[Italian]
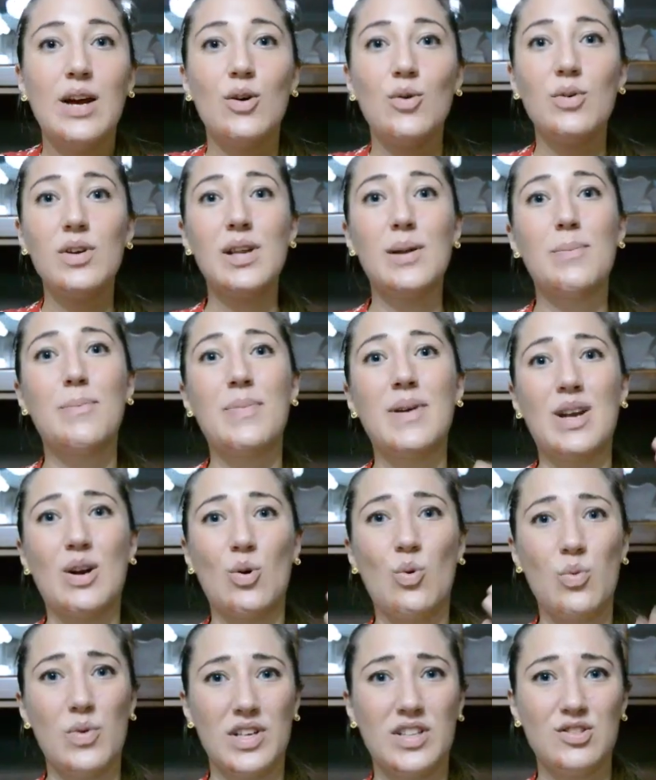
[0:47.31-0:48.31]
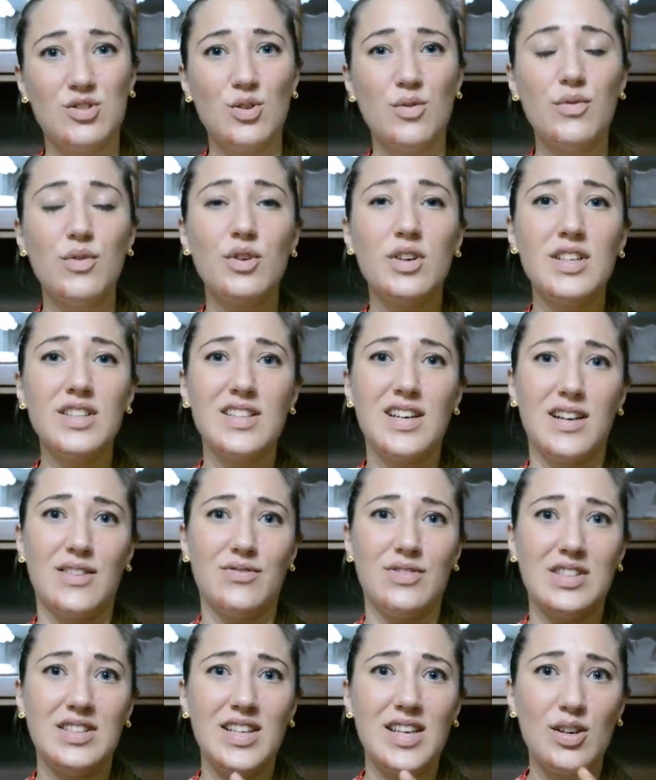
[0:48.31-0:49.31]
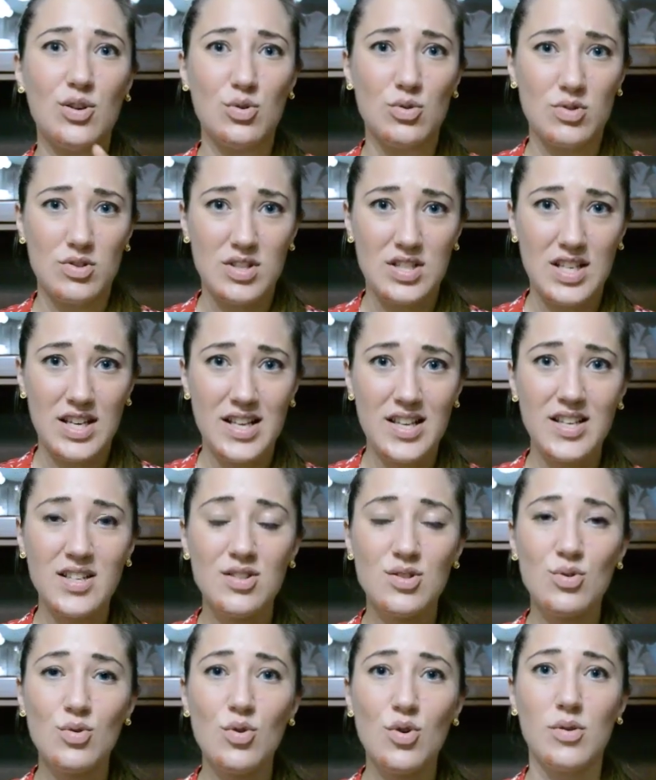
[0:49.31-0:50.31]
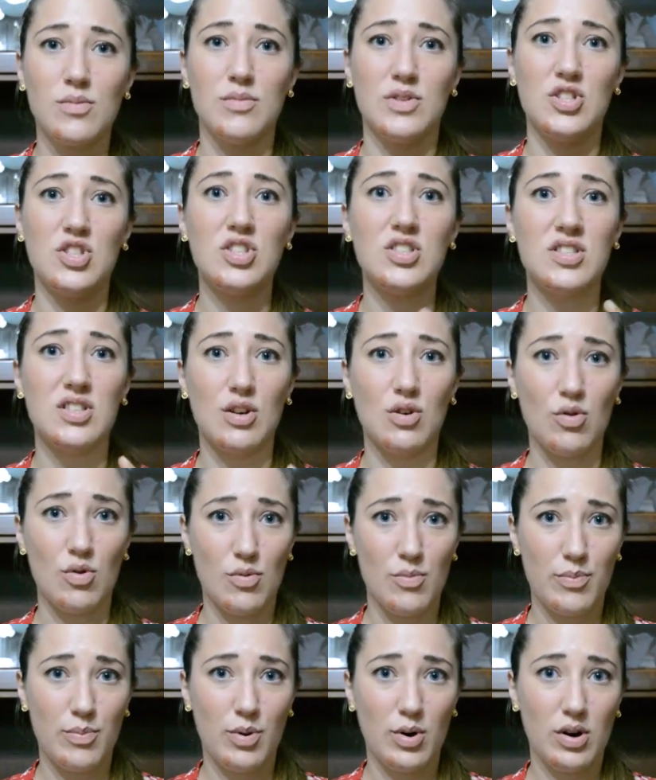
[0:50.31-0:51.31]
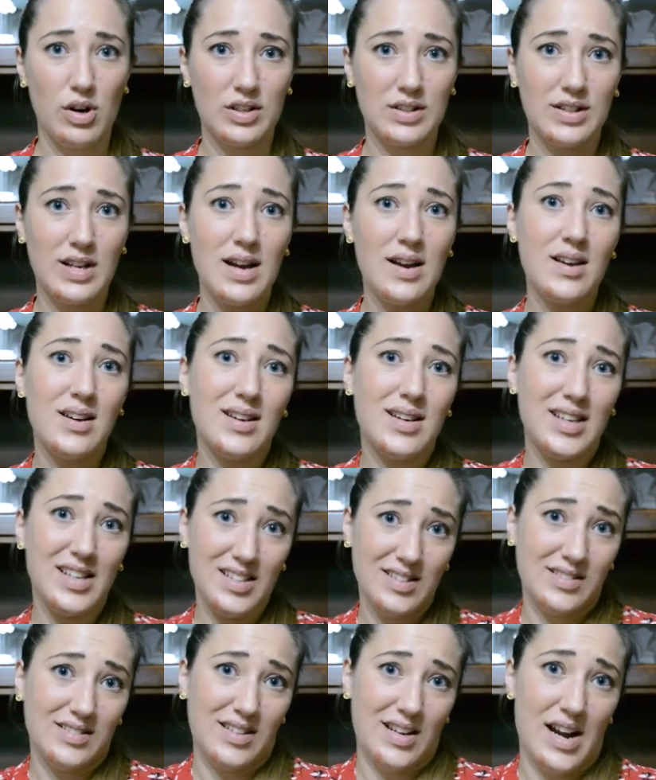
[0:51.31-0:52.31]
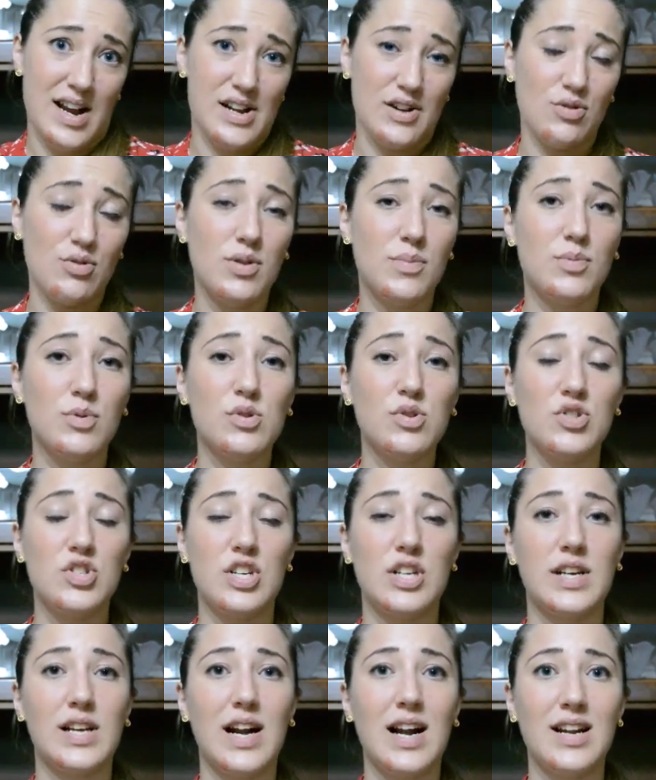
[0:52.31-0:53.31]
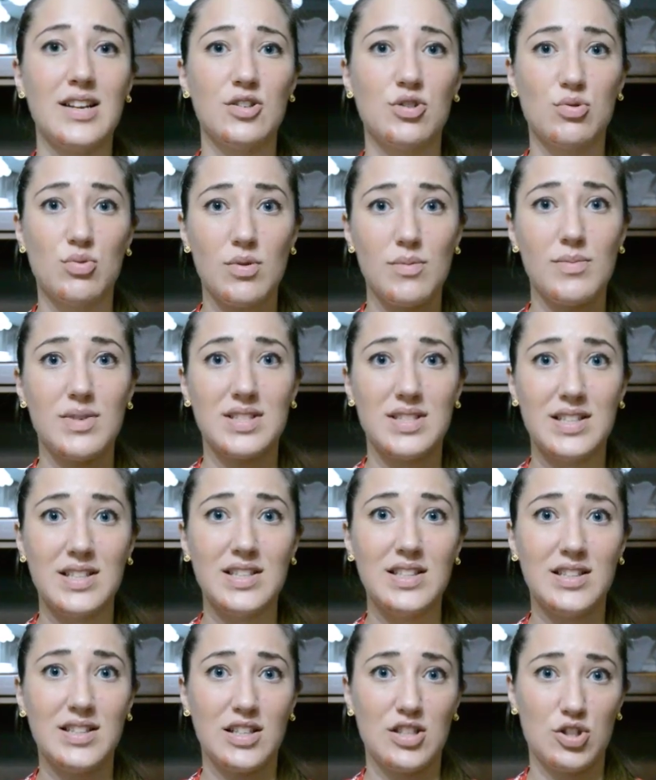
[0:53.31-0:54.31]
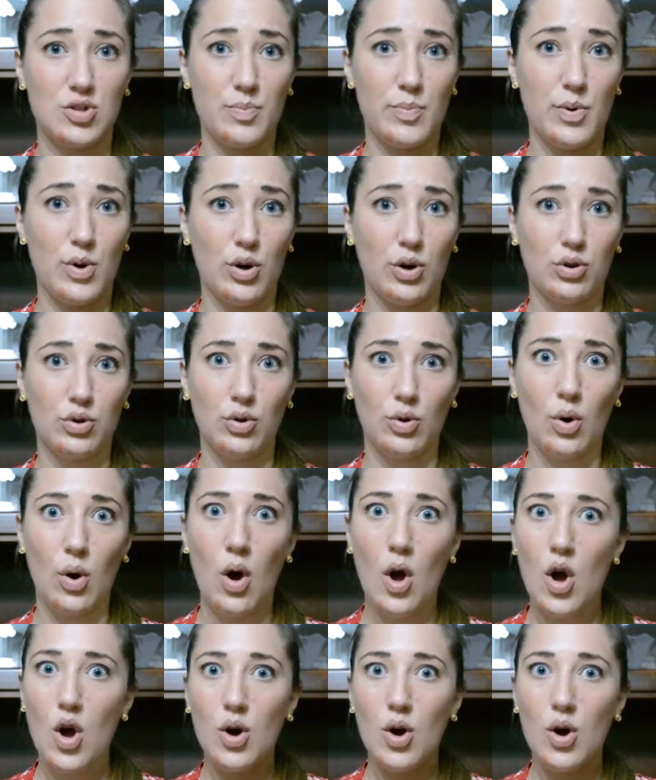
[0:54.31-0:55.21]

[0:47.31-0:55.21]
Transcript: Quindi per questo vorrei darvi dei consigli su come ci si comporta in treno e più in generale sui mezzi di trasporto